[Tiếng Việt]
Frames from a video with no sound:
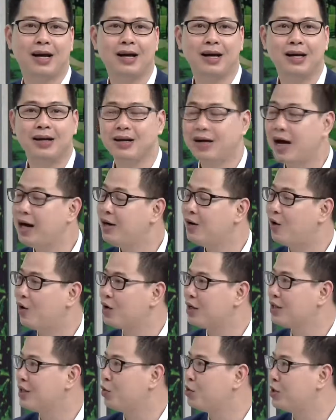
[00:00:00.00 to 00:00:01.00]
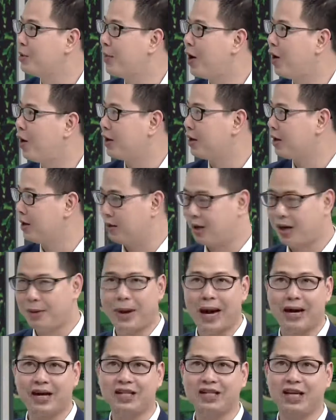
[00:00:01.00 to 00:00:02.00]
cái cân có cái dấu chấm hỏi các
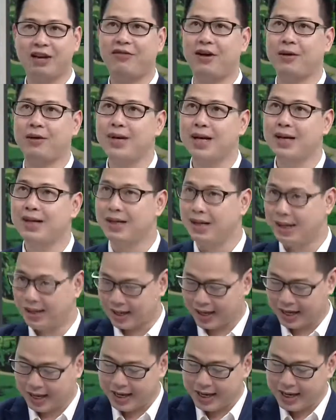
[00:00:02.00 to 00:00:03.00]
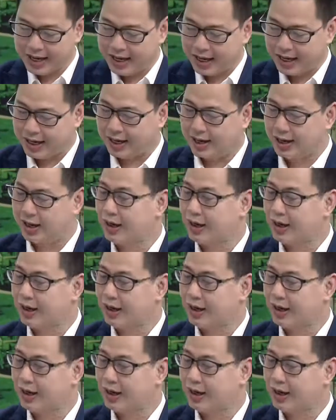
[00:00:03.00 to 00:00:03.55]
bạn ấy sẽ phải biết được là uh,